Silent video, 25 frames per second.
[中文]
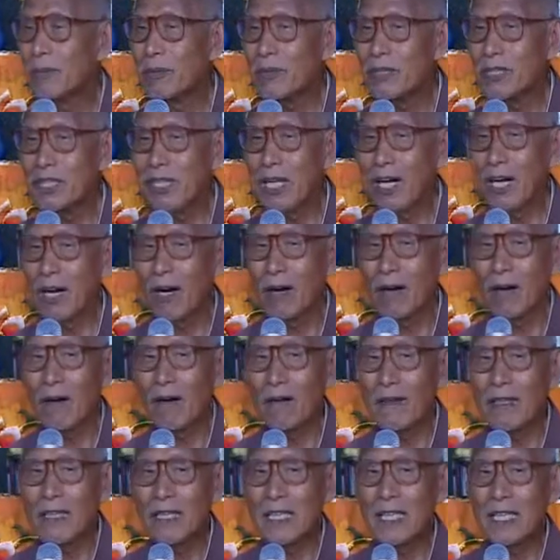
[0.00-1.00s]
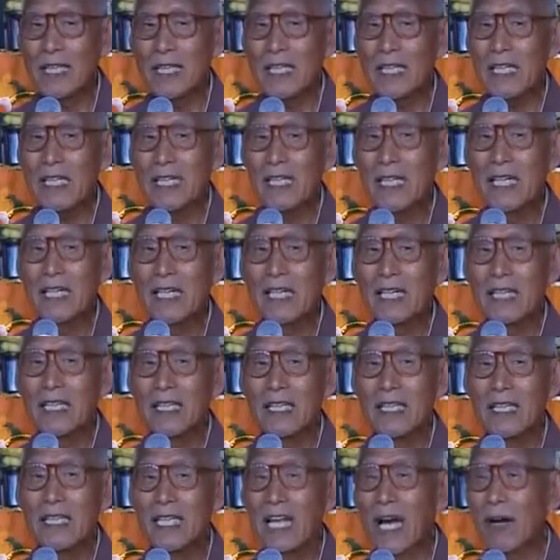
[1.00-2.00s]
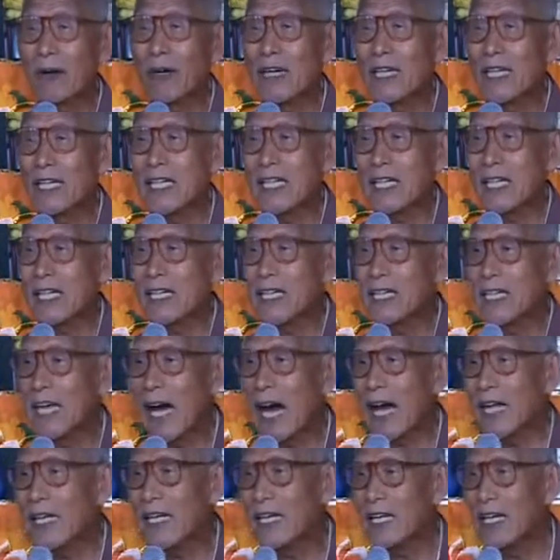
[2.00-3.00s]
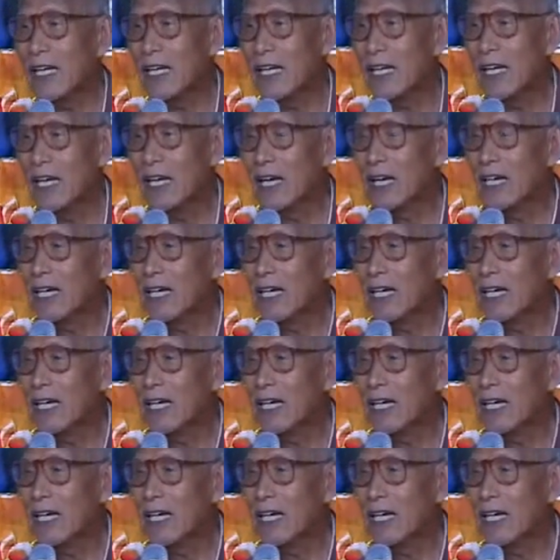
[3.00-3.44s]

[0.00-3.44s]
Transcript: 不行好事，人家会指责你。